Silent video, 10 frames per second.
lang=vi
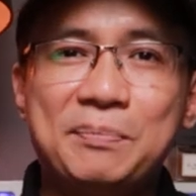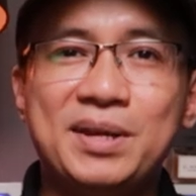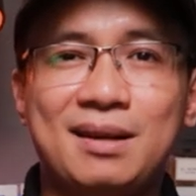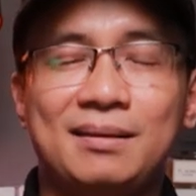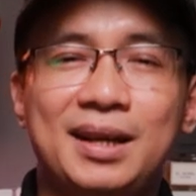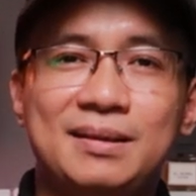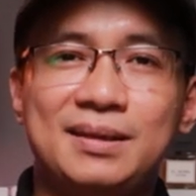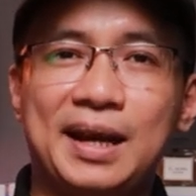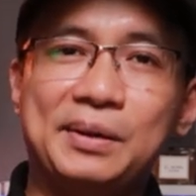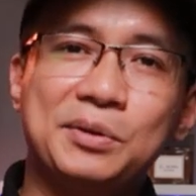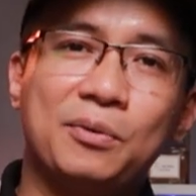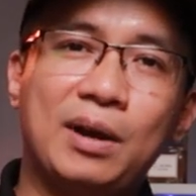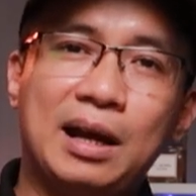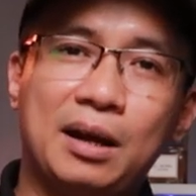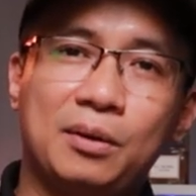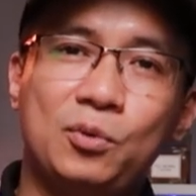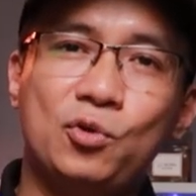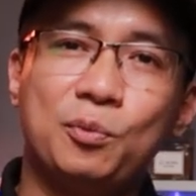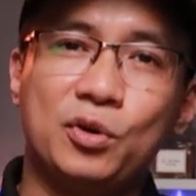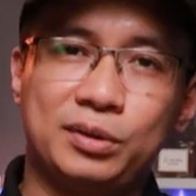mà nhắc đến nhà nước hoa
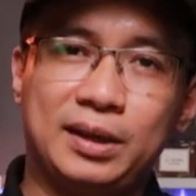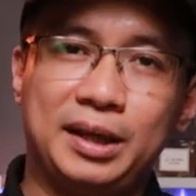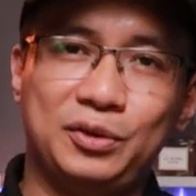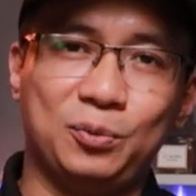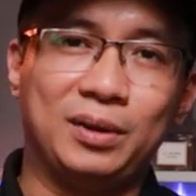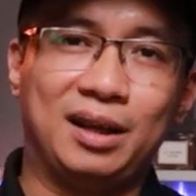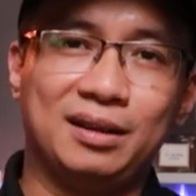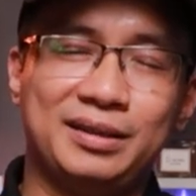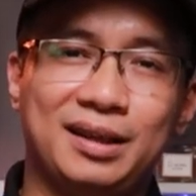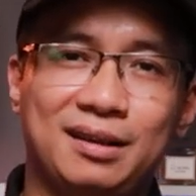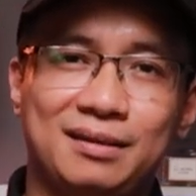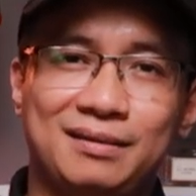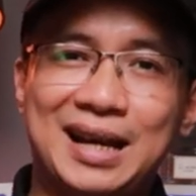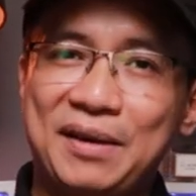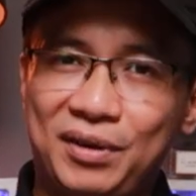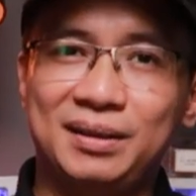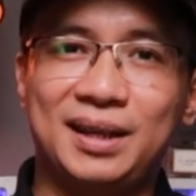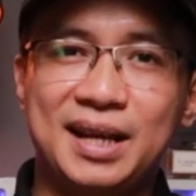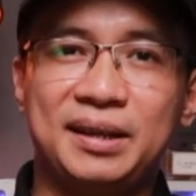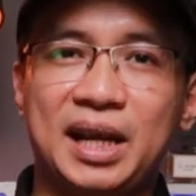Hugo Boss này, chúng ta sẽ đa phần
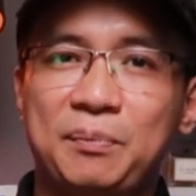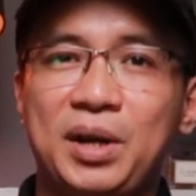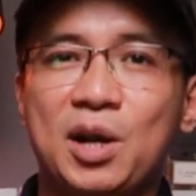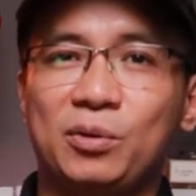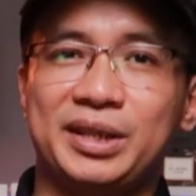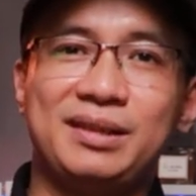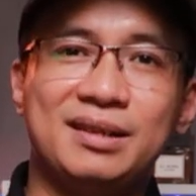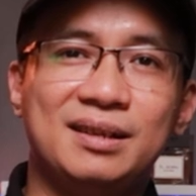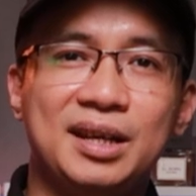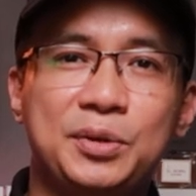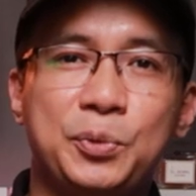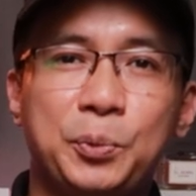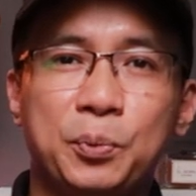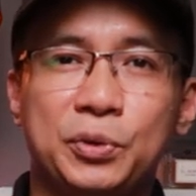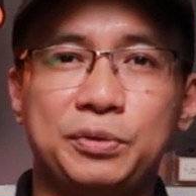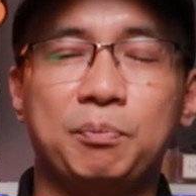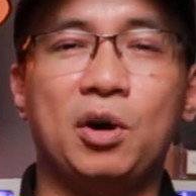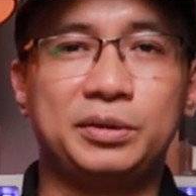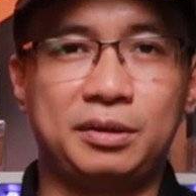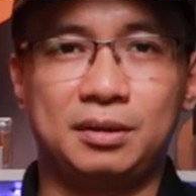các anh em đều sẽ nhớ đến Boss
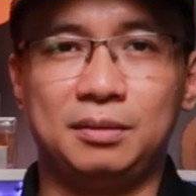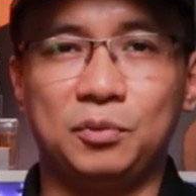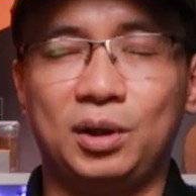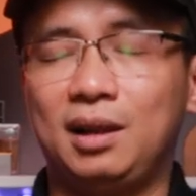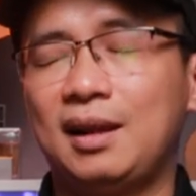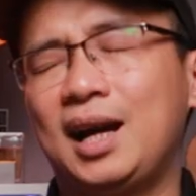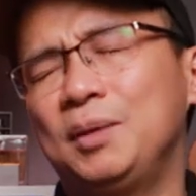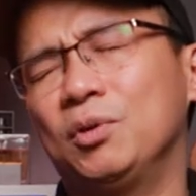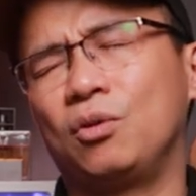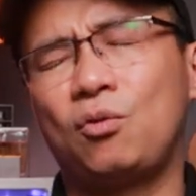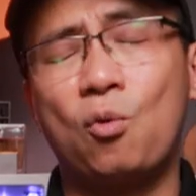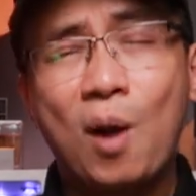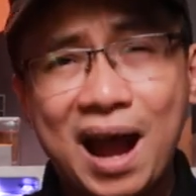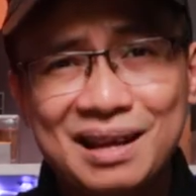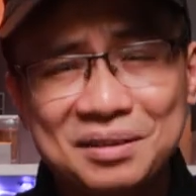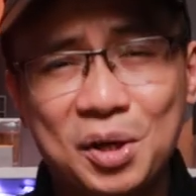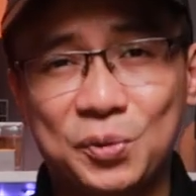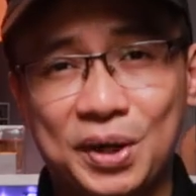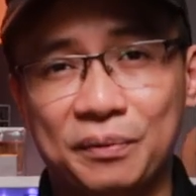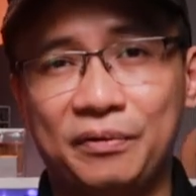Bottled, một cái line mà có quá
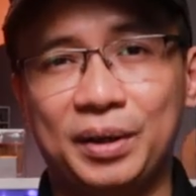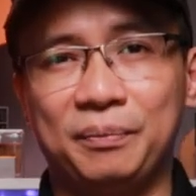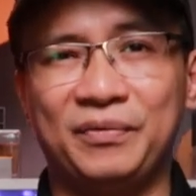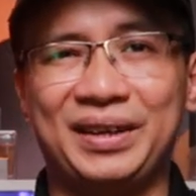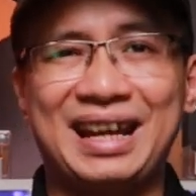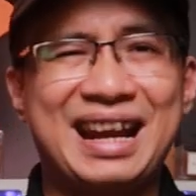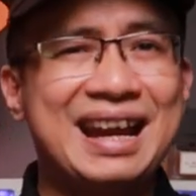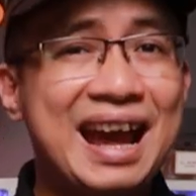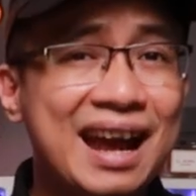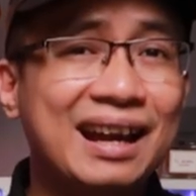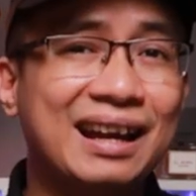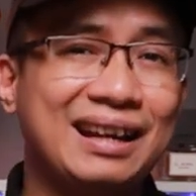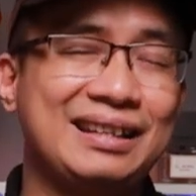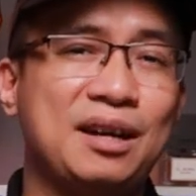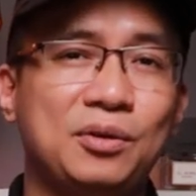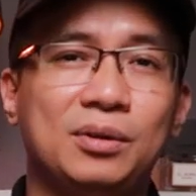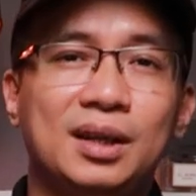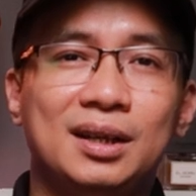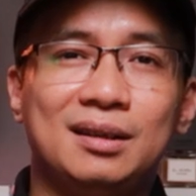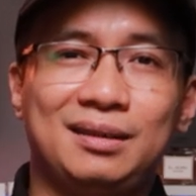nhiều sản phẩm và nan nát nhau
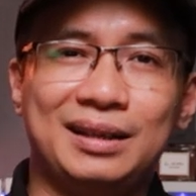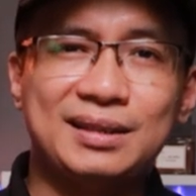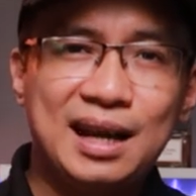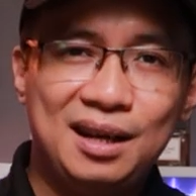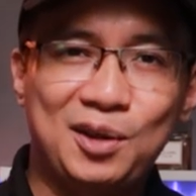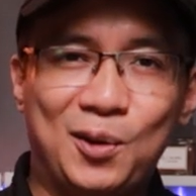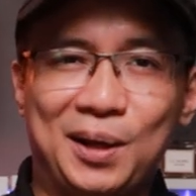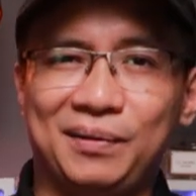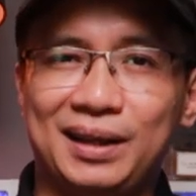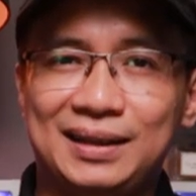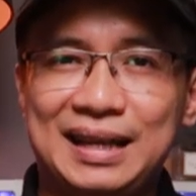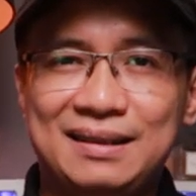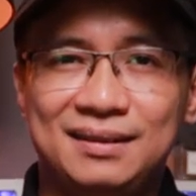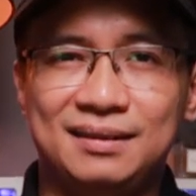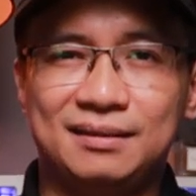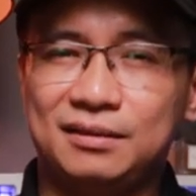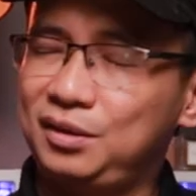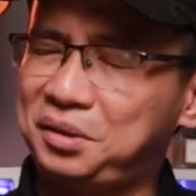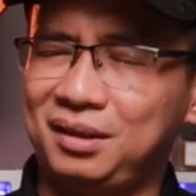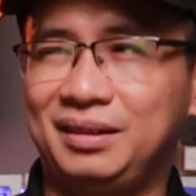cái chai lọ và cái tên.
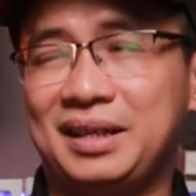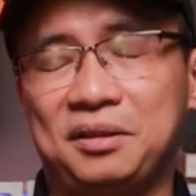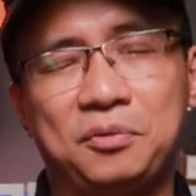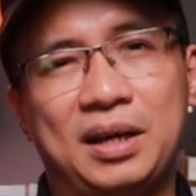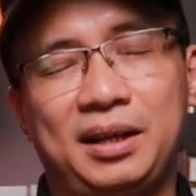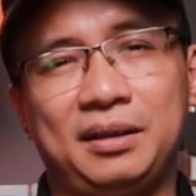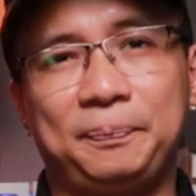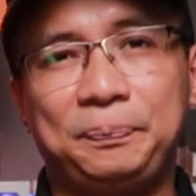Thực sự là nhà nước hoa này,